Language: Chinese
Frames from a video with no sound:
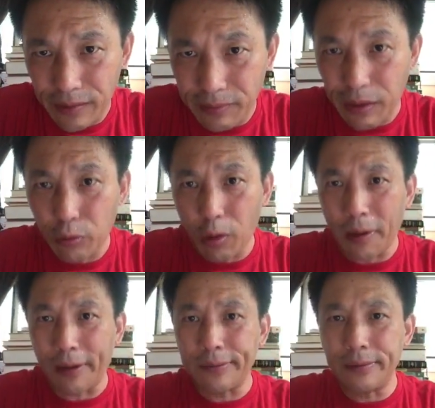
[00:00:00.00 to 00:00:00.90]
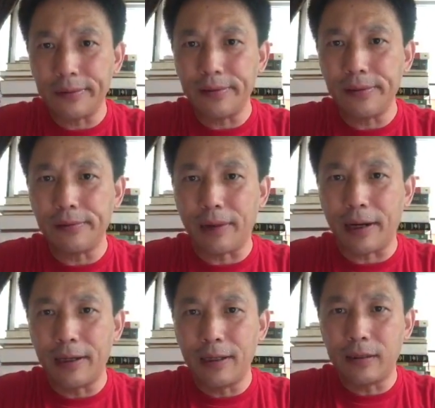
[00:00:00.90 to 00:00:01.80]
你没做嘛，对
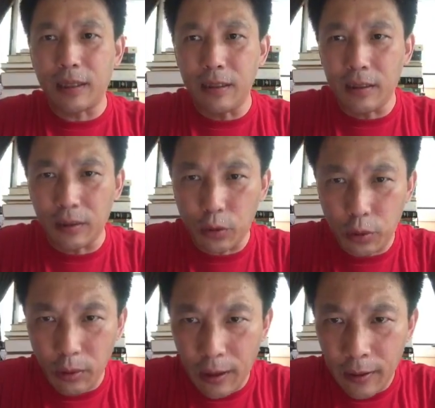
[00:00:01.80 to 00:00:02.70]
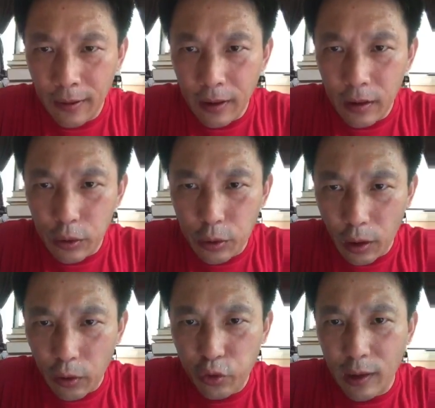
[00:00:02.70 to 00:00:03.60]
吧？真正需要需
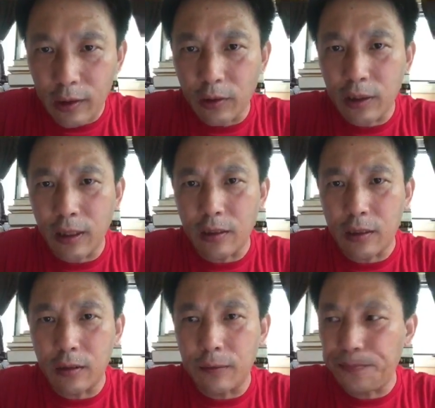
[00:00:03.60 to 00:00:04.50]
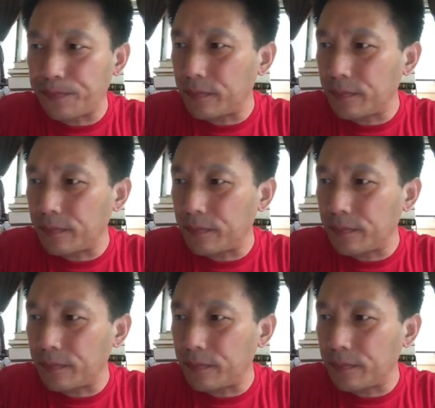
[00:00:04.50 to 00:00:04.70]
要出来道歉的是